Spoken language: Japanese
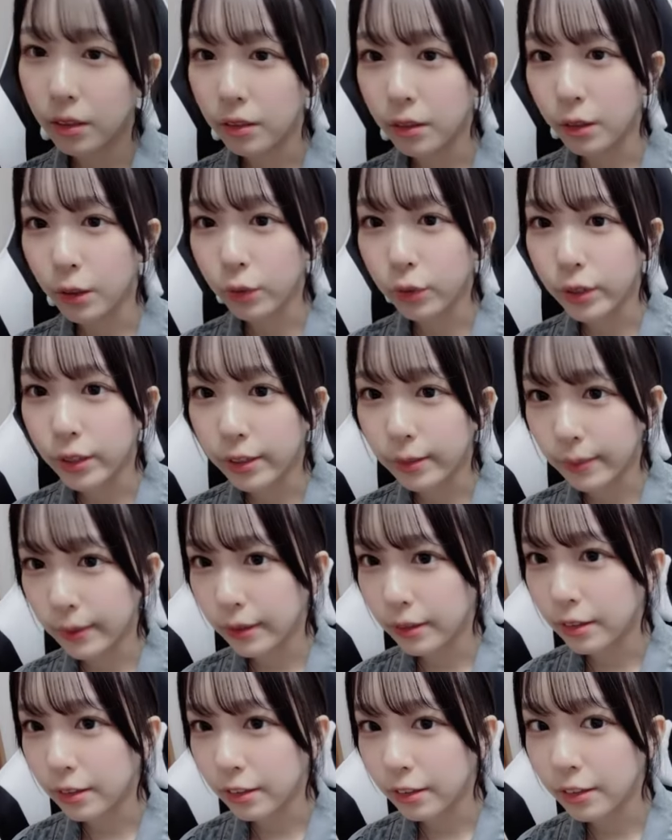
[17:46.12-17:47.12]
名古屋
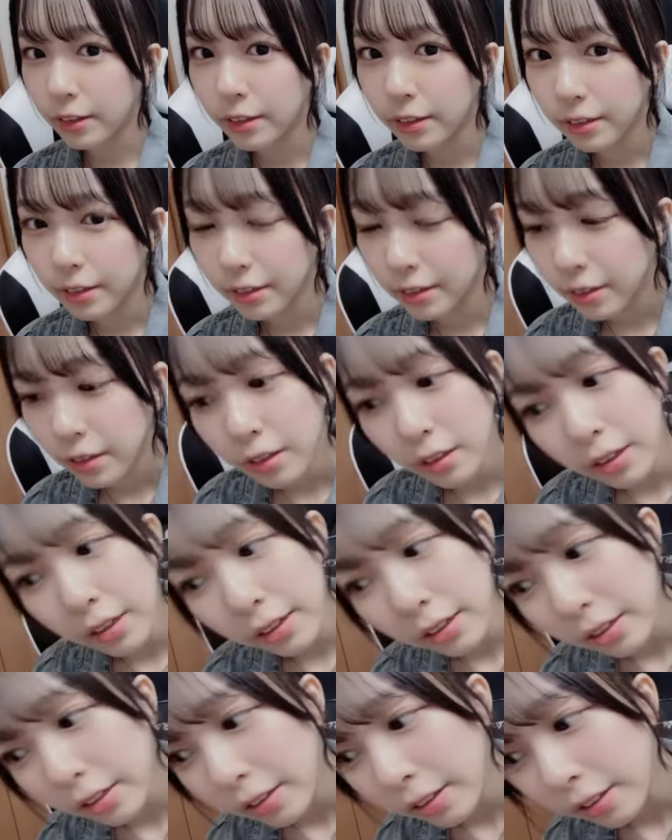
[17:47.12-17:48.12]
弁
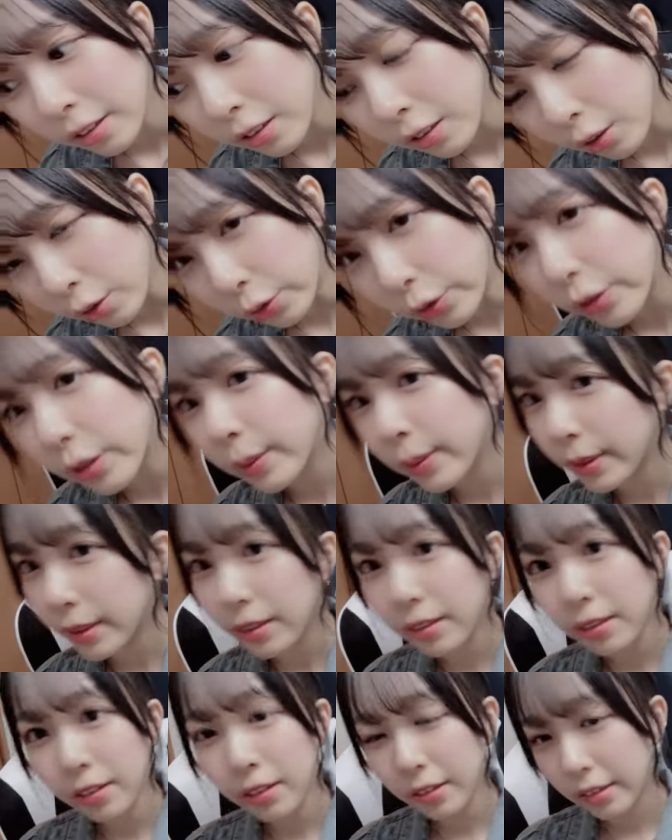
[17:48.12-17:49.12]
名古屋
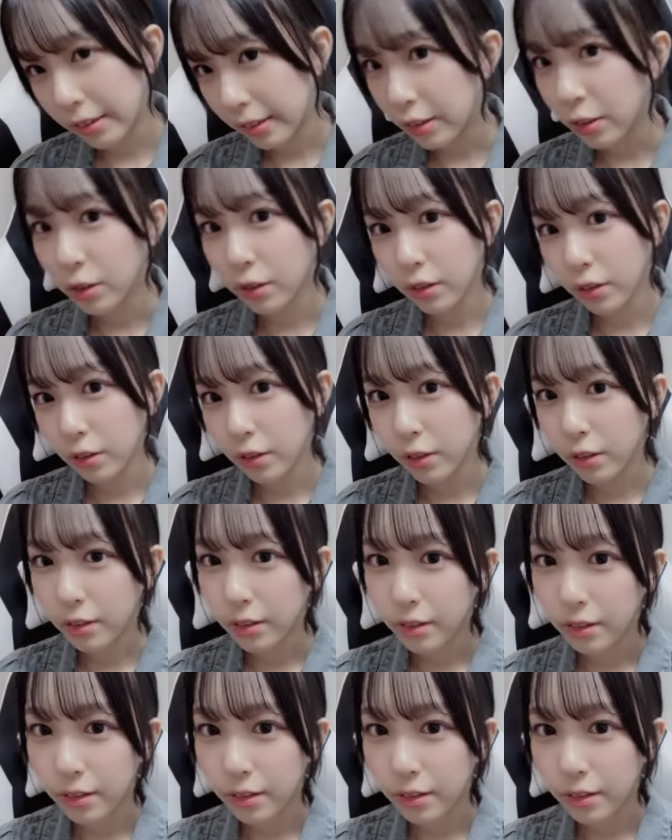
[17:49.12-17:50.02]
弁です